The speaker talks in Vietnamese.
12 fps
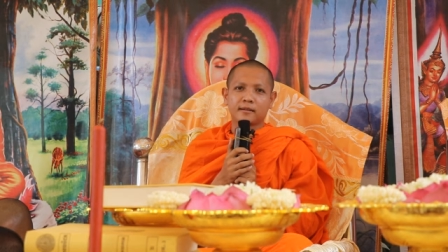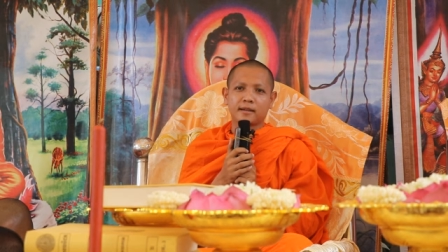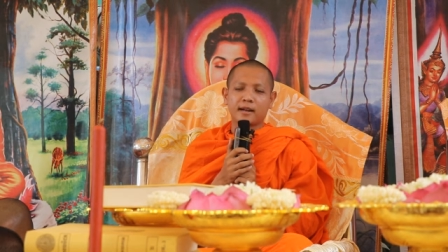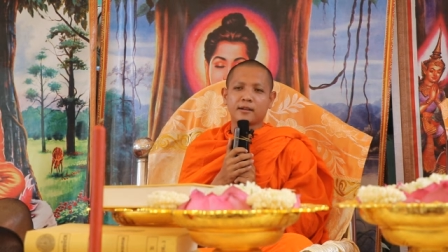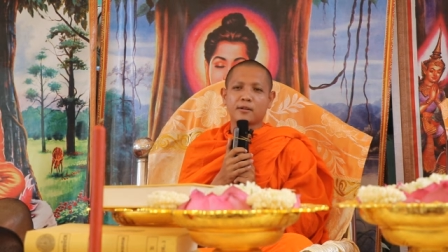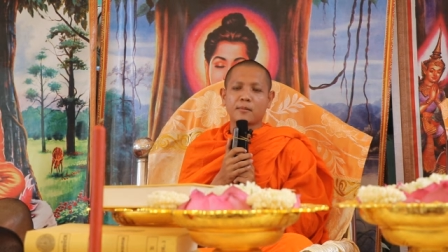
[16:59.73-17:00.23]

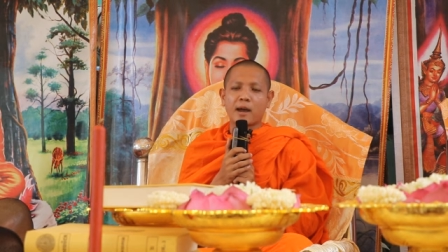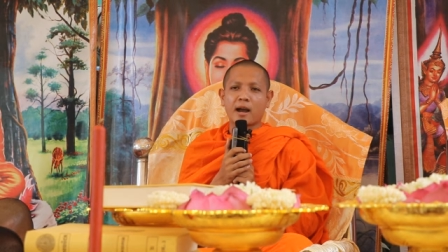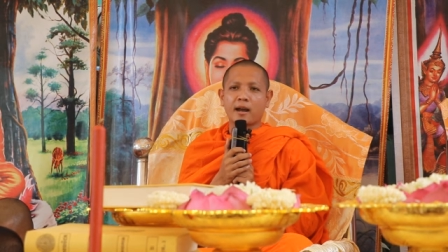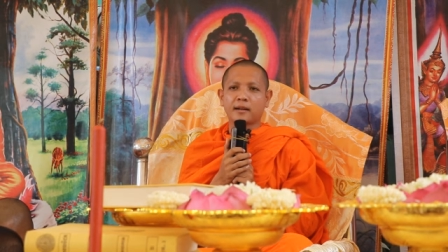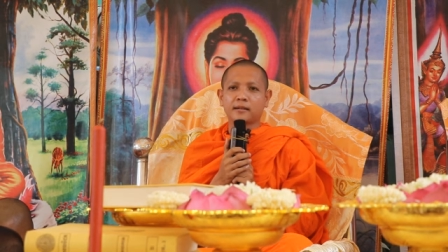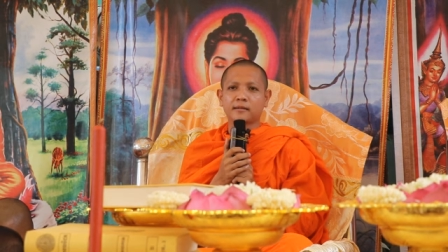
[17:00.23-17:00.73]
chẳng có
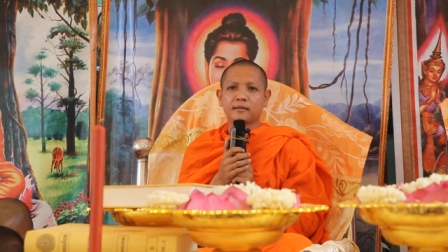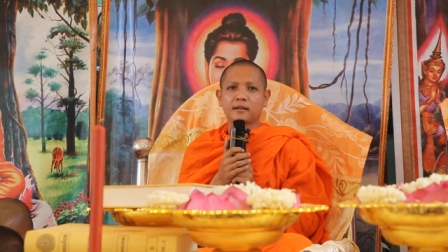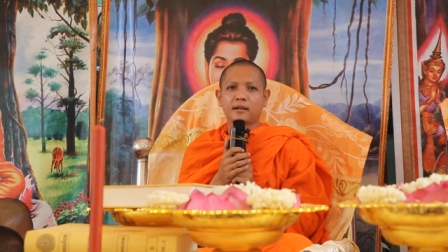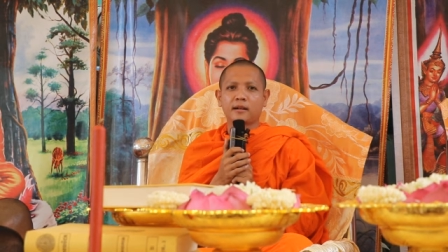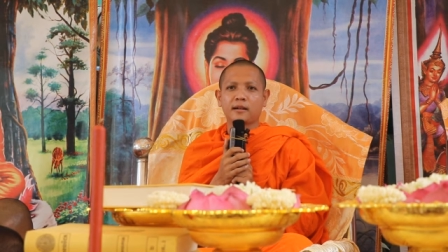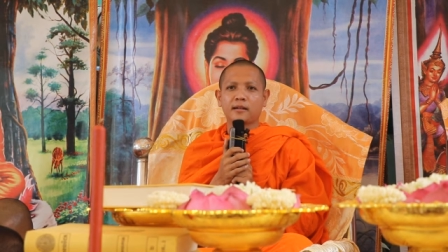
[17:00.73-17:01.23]
bàn
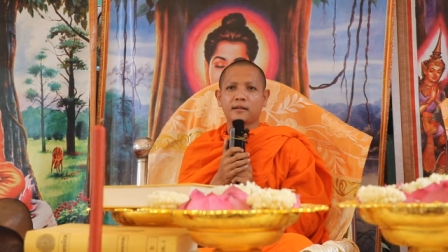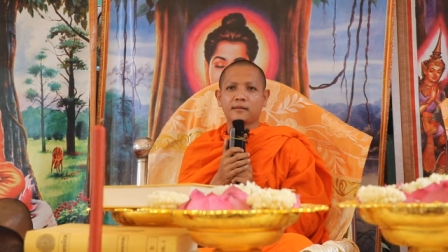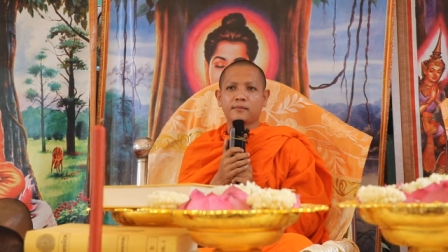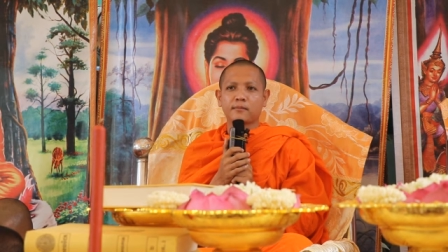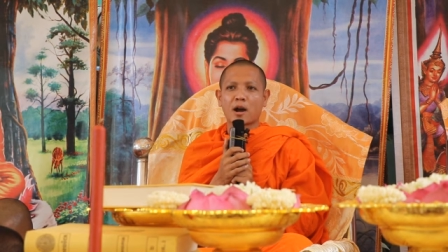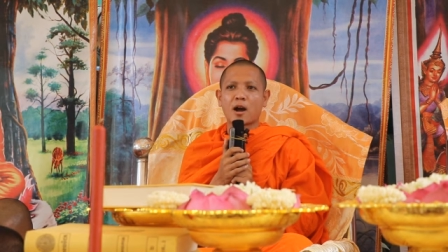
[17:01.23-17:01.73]

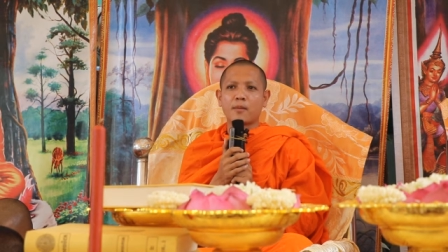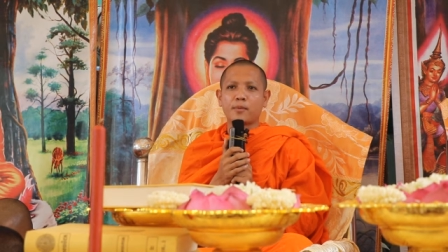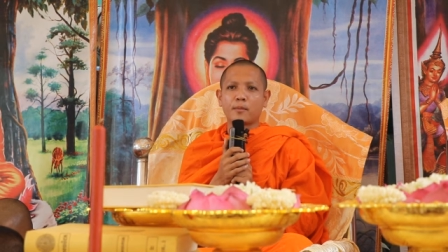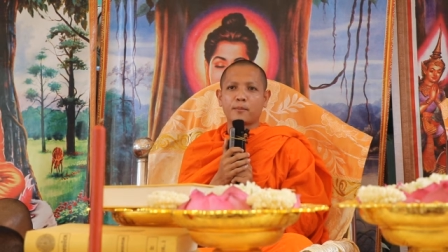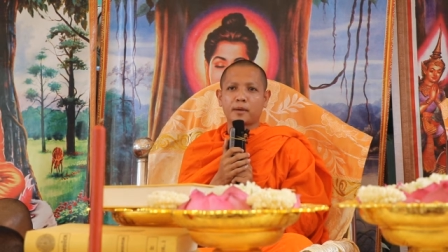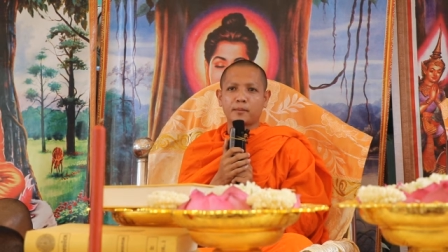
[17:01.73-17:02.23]

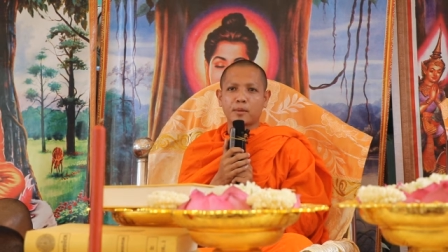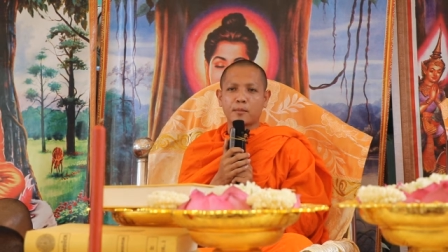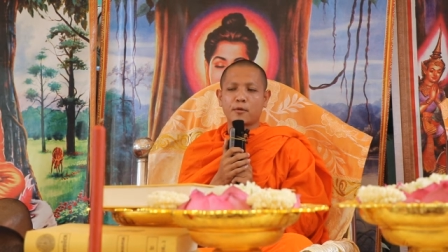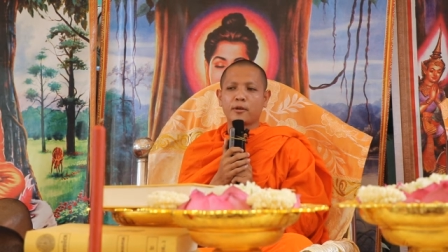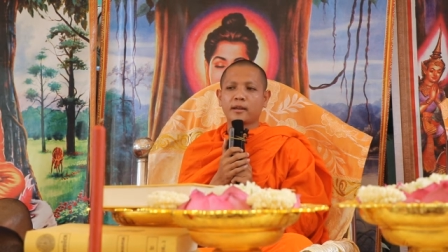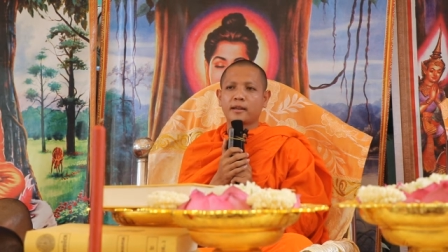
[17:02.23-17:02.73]
mong
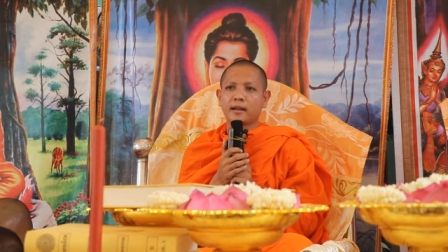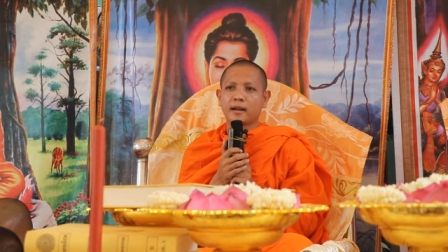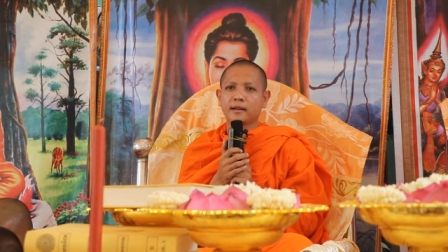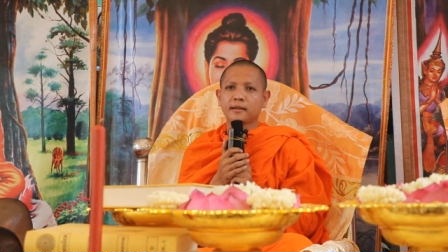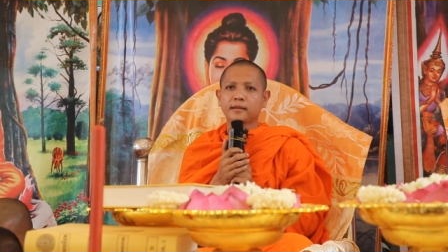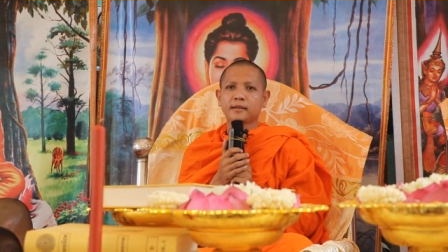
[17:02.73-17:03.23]
bầm môi
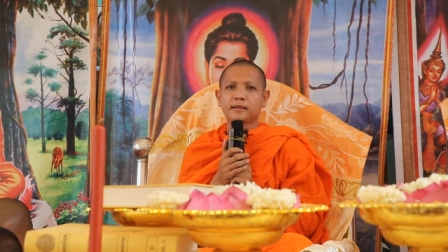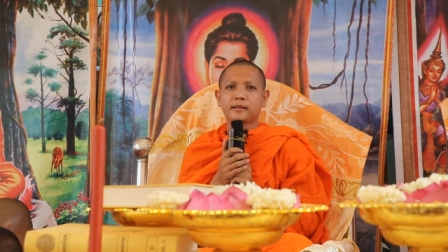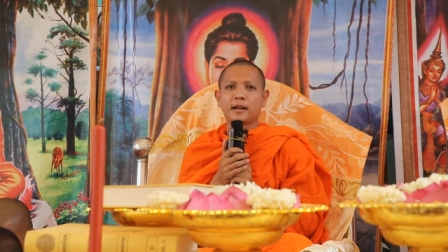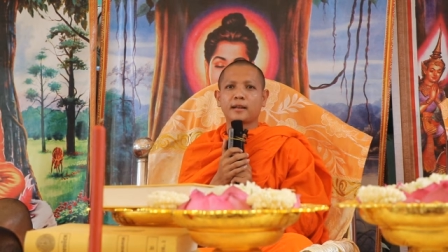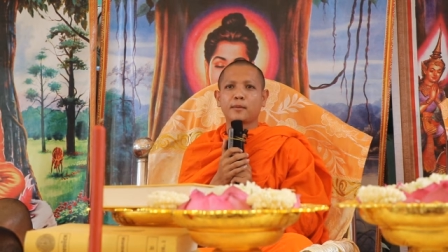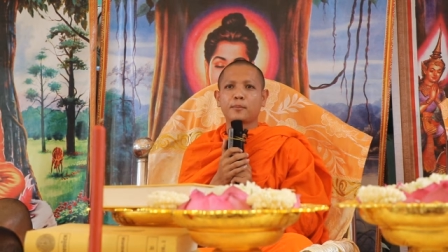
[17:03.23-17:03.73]
tiếng
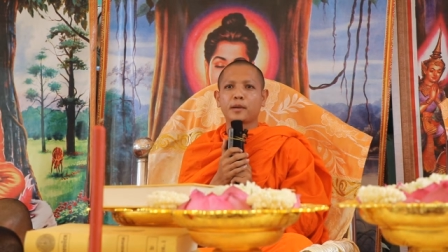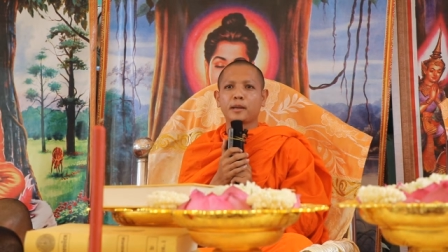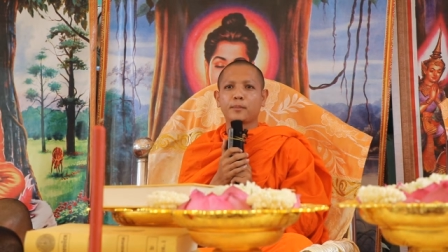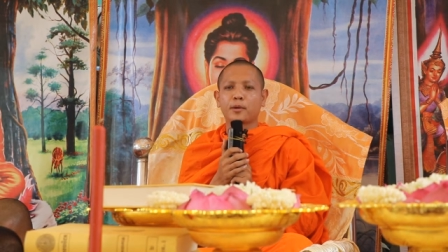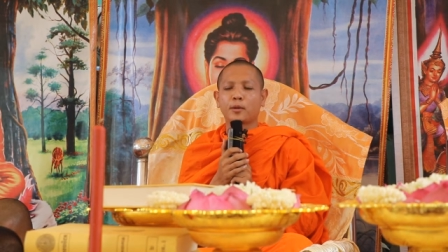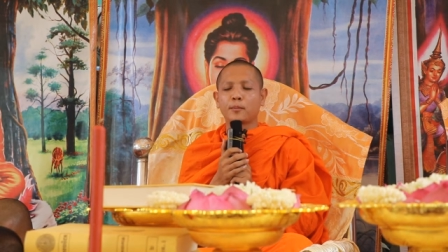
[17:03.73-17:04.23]
chân nhầm
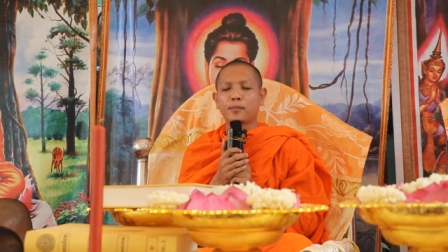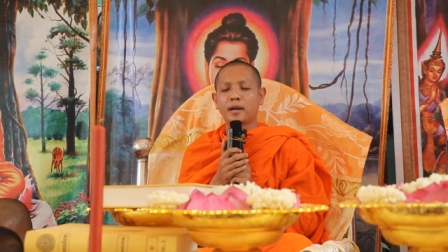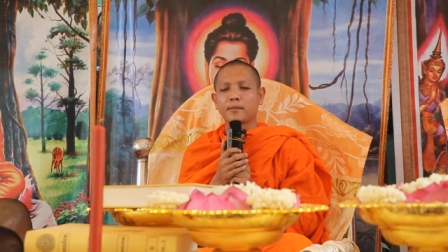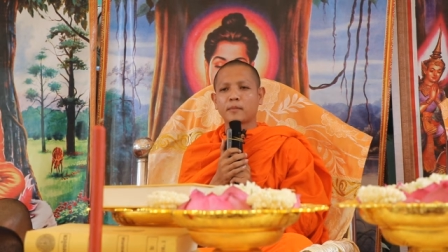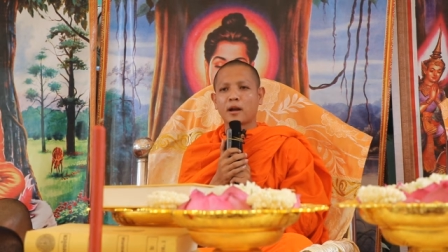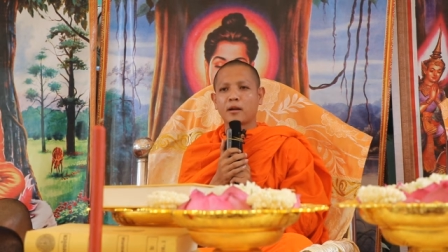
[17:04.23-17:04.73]
pi phnom
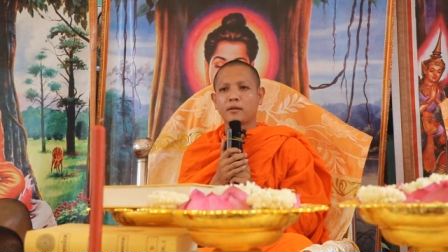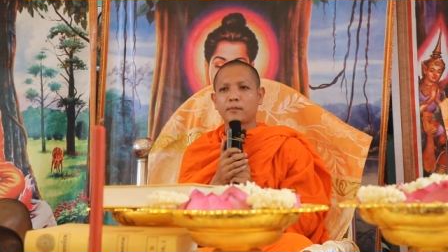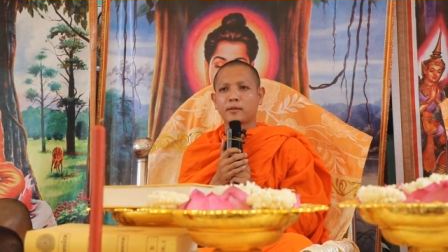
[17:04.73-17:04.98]
penh máu